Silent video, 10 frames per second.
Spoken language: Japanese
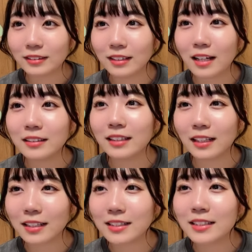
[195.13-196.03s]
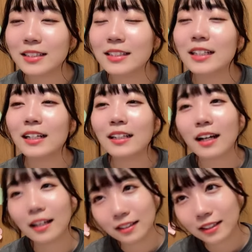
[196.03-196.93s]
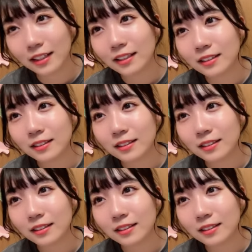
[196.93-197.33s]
願掛けしに行かなかんね